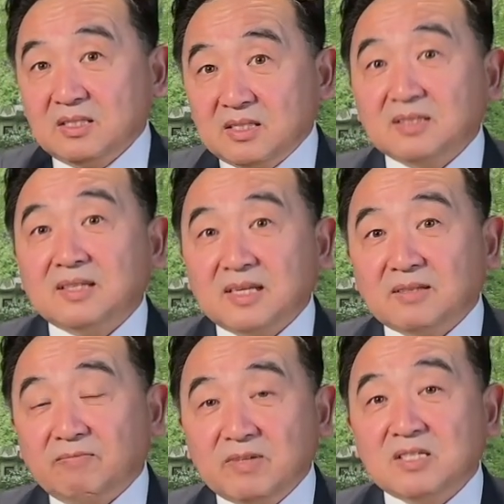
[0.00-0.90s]
今天
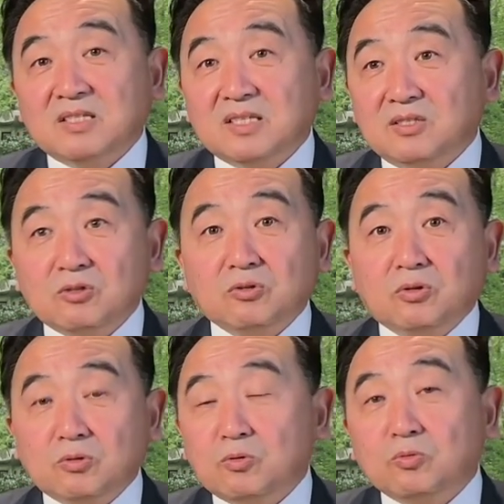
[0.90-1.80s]
的瘟神
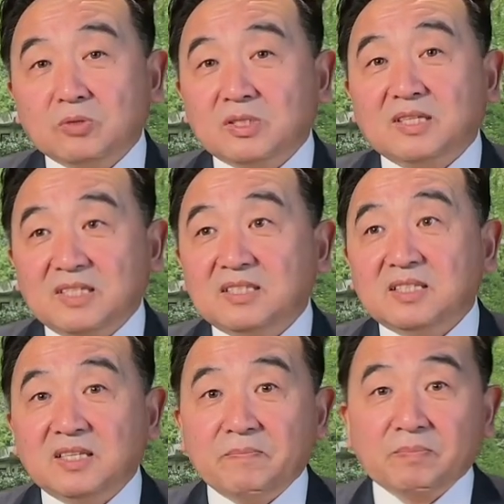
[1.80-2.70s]
所故事的一切。